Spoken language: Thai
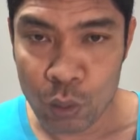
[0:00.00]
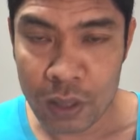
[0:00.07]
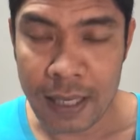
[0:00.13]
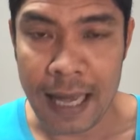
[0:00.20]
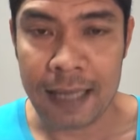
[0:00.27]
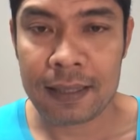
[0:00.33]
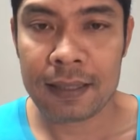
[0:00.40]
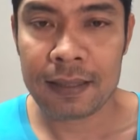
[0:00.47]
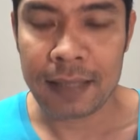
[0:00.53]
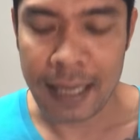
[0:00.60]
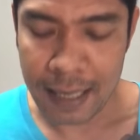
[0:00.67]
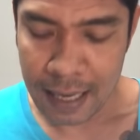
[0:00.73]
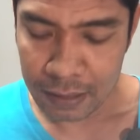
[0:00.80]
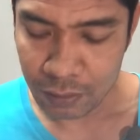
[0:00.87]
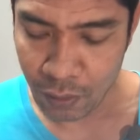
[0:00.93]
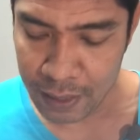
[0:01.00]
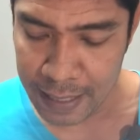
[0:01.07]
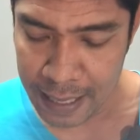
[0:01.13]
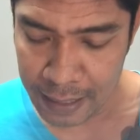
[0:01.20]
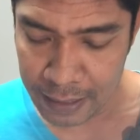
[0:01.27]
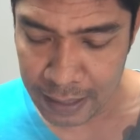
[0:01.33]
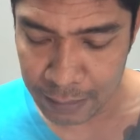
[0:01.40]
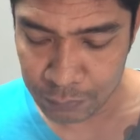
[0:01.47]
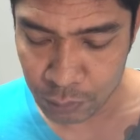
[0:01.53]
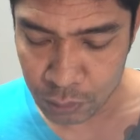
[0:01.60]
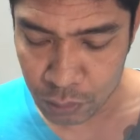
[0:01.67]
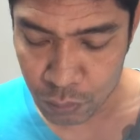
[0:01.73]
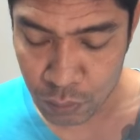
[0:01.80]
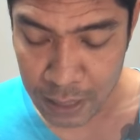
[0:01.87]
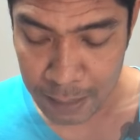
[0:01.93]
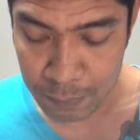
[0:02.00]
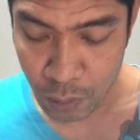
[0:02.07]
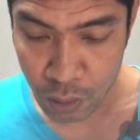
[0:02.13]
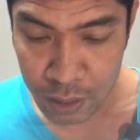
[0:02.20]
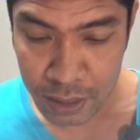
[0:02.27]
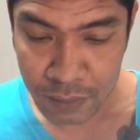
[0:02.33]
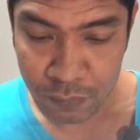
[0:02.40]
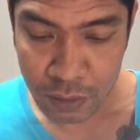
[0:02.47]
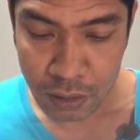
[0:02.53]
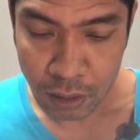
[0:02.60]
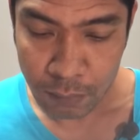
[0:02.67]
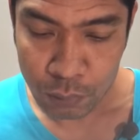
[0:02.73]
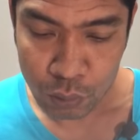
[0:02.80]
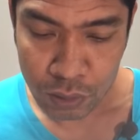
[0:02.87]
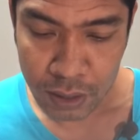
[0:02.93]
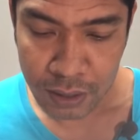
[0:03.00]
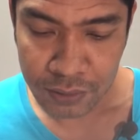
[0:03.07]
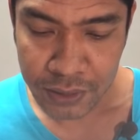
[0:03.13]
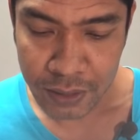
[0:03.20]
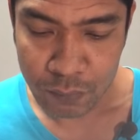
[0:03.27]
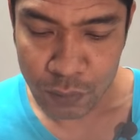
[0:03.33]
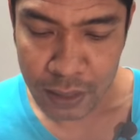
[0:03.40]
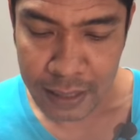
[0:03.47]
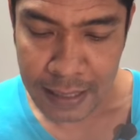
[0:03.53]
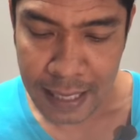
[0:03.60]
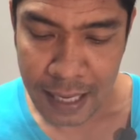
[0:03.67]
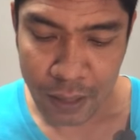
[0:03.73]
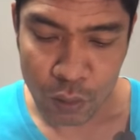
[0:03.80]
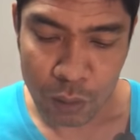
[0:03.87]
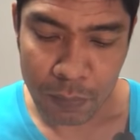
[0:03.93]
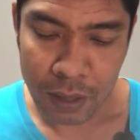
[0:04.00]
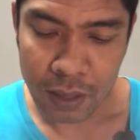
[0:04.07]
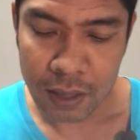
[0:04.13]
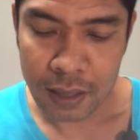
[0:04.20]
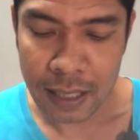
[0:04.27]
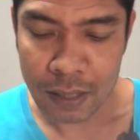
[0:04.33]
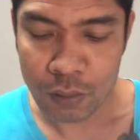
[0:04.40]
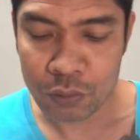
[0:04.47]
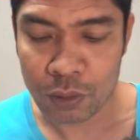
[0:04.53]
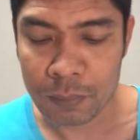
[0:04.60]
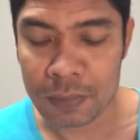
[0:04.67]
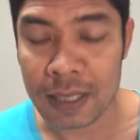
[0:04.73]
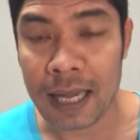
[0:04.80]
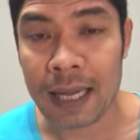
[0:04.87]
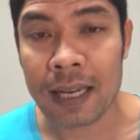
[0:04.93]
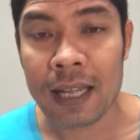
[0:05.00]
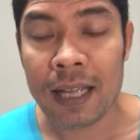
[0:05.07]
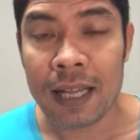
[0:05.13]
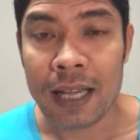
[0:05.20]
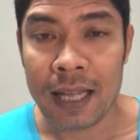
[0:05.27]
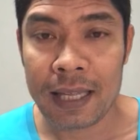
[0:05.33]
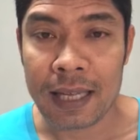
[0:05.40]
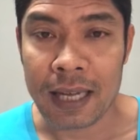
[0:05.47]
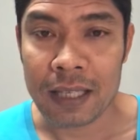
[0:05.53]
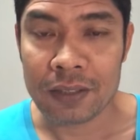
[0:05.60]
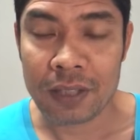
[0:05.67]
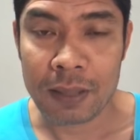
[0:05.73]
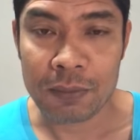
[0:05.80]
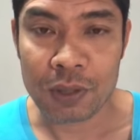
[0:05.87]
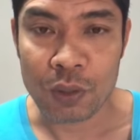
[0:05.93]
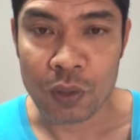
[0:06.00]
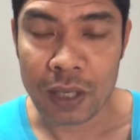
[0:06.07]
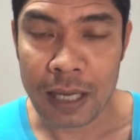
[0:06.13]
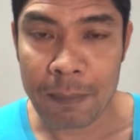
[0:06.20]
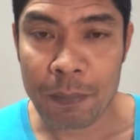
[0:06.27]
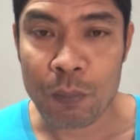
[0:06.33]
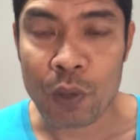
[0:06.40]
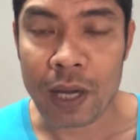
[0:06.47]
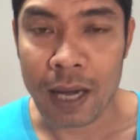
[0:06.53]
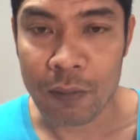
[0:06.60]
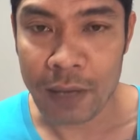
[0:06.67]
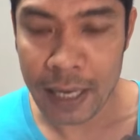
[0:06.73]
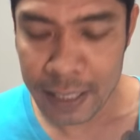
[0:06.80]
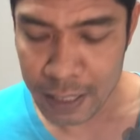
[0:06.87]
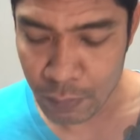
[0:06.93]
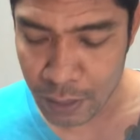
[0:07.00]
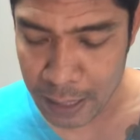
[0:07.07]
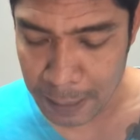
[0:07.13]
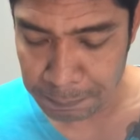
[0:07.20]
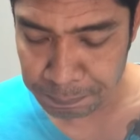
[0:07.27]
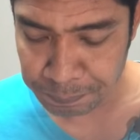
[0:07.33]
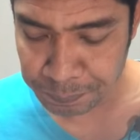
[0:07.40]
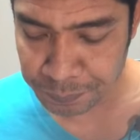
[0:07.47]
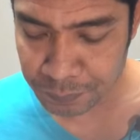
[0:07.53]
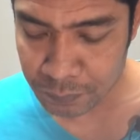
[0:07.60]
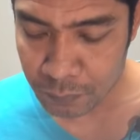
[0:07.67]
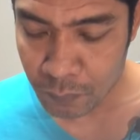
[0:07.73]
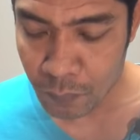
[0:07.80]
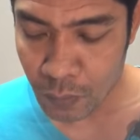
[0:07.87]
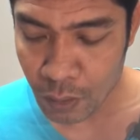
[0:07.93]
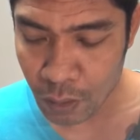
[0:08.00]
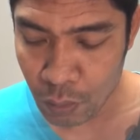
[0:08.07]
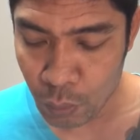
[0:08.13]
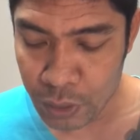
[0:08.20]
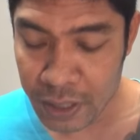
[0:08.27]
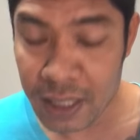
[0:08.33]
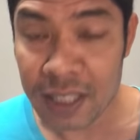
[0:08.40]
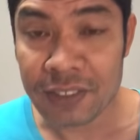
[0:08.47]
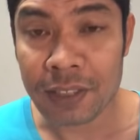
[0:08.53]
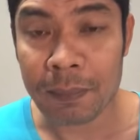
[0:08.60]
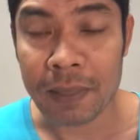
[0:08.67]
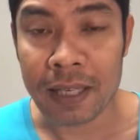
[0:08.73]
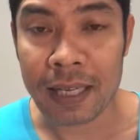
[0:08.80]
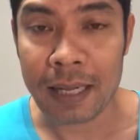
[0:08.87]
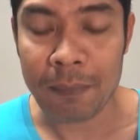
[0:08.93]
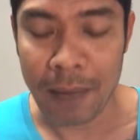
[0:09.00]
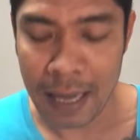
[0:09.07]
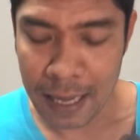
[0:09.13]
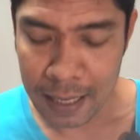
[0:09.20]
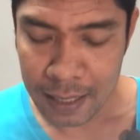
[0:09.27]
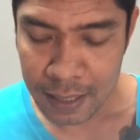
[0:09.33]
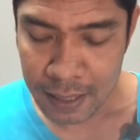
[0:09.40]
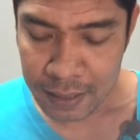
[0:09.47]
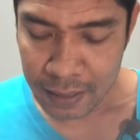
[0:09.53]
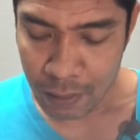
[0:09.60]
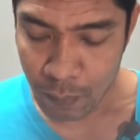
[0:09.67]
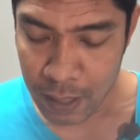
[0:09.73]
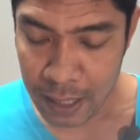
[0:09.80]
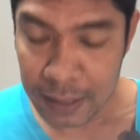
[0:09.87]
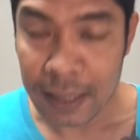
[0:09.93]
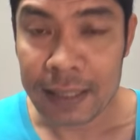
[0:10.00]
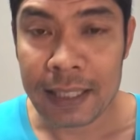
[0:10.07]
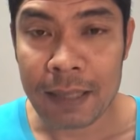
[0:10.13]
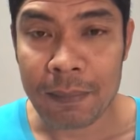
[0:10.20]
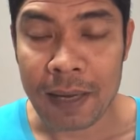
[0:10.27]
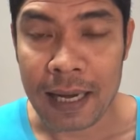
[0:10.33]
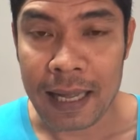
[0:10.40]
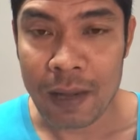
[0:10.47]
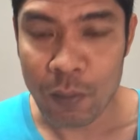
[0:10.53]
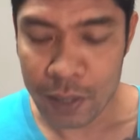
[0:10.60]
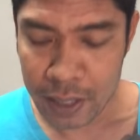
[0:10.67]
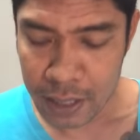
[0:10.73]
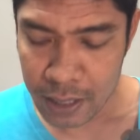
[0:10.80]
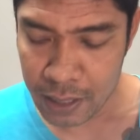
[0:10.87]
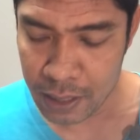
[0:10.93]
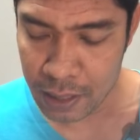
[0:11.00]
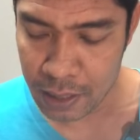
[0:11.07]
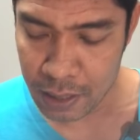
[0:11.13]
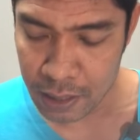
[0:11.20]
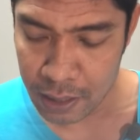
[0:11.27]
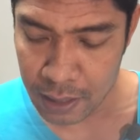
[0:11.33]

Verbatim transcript: วุธหนักเตะหนักต่อยแรงนะครับส่วนกุหลาบดอนี่ฟิตซ้อมอยู่ที่สิทธิวิริชาติ โดยมีนายกสมชาติให้การสนับสนุนนะครับเป็นมวยเข่าในเหนียวนะครับ คู่นี้เคยเสมอกันมา แต่ว่าถ้าเทียบกันแล้ววันนี้นี่